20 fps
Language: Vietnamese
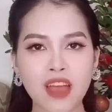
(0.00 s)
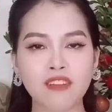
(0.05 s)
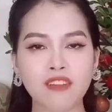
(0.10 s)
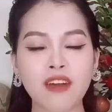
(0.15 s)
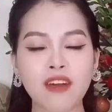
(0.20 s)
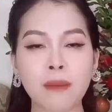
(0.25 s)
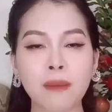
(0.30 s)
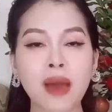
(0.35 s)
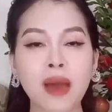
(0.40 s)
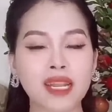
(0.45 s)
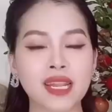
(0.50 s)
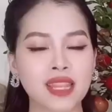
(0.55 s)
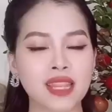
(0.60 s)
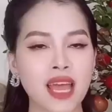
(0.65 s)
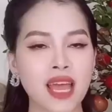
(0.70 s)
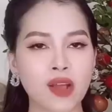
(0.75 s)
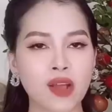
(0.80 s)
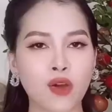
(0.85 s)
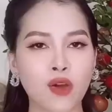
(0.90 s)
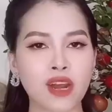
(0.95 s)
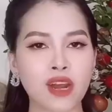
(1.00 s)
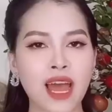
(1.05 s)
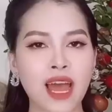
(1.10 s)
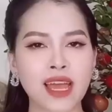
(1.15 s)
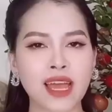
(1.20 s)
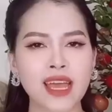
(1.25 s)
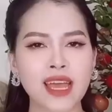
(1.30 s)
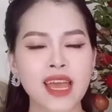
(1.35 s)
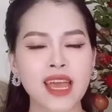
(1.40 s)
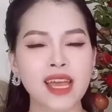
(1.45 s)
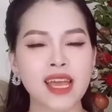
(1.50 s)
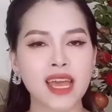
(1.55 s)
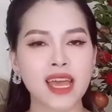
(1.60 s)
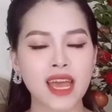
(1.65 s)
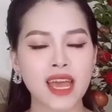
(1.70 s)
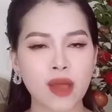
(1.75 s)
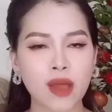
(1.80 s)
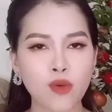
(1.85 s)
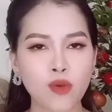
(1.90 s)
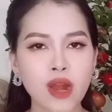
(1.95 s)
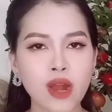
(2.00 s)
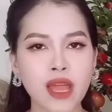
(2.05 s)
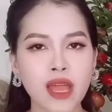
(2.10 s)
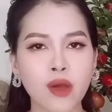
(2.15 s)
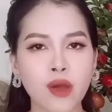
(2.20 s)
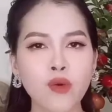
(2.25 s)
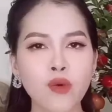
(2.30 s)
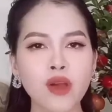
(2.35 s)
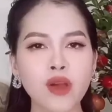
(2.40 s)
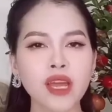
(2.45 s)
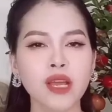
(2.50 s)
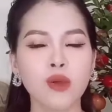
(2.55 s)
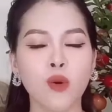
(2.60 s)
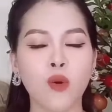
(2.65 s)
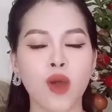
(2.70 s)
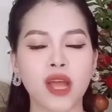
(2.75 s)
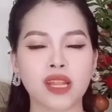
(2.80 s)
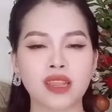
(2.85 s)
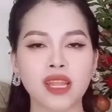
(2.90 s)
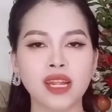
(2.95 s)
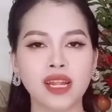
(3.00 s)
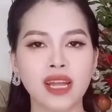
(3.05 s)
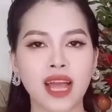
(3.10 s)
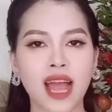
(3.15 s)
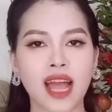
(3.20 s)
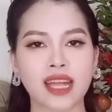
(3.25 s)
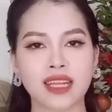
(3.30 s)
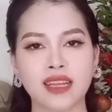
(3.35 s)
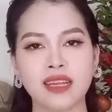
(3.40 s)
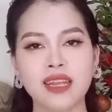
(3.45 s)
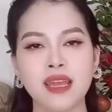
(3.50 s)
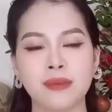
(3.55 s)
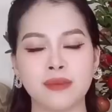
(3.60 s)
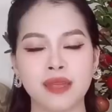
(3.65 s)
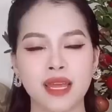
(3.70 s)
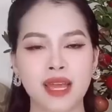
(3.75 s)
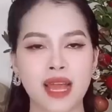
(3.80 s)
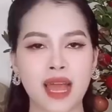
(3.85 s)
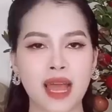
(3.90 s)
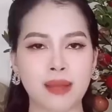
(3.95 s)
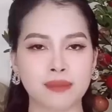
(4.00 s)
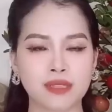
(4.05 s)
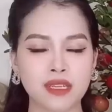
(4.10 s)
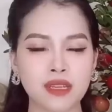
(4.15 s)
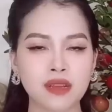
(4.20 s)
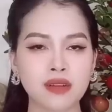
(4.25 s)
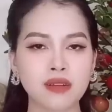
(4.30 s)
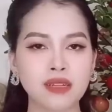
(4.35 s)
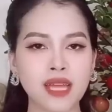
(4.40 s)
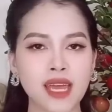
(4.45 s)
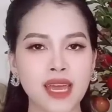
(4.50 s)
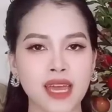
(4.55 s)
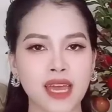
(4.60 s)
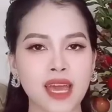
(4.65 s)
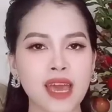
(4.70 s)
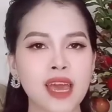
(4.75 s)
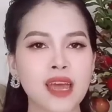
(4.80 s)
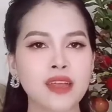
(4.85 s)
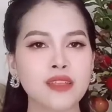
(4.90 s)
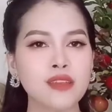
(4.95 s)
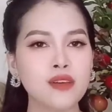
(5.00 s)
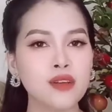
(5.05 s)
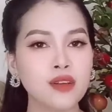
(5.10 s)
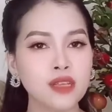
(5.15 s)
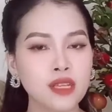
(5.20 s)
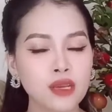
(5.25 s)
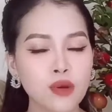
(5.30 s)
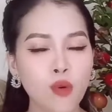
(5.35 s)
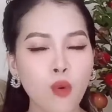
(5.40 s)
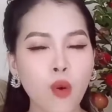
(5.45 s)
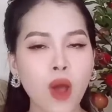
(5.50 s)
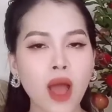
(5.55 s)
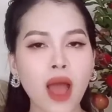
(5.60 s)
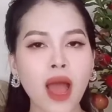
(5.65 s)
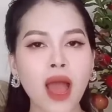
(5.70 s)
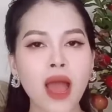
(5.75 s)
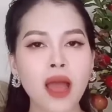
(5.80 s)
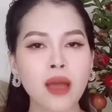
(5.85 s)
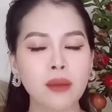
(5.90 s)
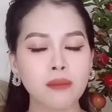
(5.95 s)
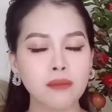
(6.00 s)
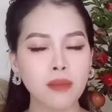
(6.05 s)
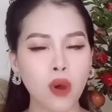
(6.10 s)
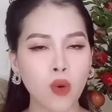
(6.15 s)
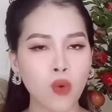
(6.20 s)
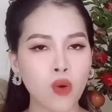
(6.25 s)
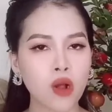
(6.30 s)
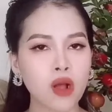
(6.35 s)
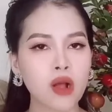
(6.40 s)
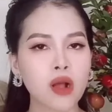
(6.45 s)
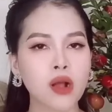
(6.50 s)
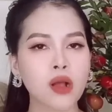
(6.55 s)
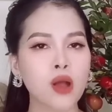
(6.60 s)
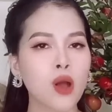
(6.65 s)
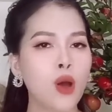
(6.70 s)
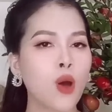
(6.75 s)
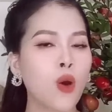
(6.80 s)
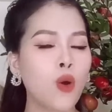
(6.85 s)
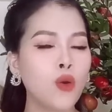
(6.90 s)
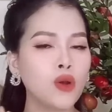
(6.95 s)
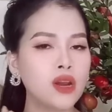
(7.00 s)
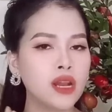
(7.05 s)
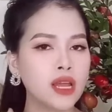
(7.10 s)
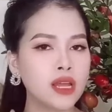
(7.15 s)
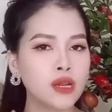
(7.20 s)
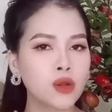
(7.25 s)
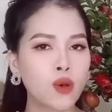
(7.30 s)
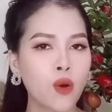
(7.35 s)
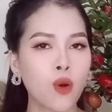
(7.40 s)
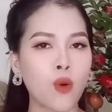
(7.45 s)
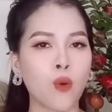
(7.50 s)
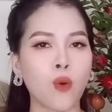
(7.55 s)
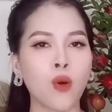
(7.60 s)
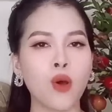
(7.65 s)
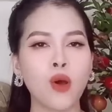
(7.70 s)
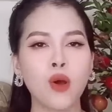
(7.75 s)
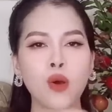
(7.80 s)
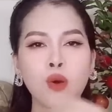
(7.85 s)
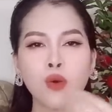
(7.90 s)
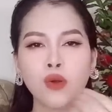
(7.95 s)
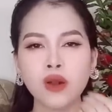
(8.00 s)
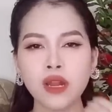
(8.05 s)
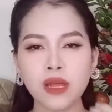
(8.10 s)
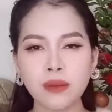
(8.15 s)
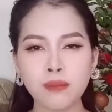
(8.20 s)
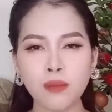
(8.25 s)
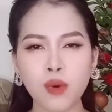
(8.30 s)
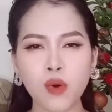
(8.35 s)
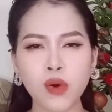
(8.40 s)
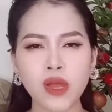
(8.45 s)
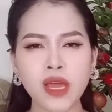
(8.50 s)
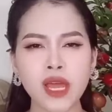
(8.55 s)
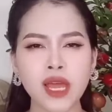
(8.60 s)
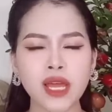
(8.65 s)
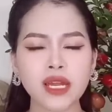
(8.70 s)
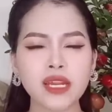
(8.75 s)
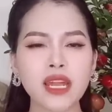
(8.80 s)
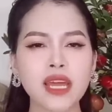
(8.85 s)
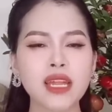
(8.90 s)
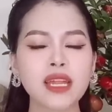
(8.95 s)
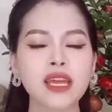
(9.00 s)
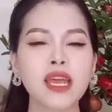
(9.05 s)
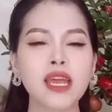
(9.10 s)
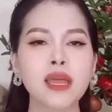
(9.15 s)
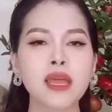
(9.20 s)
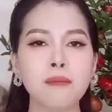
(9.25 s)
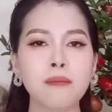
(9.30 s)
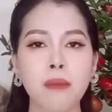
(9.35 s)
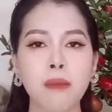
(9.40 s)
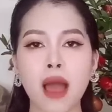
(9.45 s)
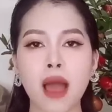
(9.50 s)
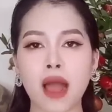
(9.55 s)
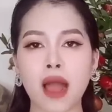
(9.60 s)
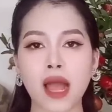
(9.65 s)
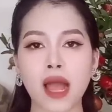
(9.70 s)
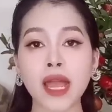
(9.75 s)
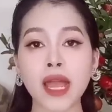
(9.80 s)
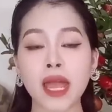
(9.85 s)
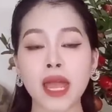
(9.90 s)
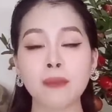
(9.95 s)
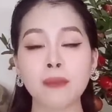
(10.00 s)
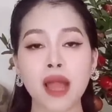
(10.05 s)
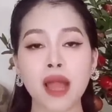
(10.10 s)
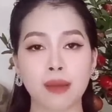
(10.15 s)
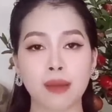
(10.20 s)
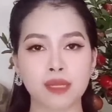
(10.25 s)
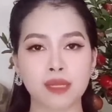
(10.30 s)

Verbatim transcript: và bàn tay còn lại khéo léo kích hoạt tất cả những điểm nhạy cảm trên cơ thể như nhũ hoa, bầu ngực, hôn lên cổ, hôn lên môi đến khi mà các anh em cảm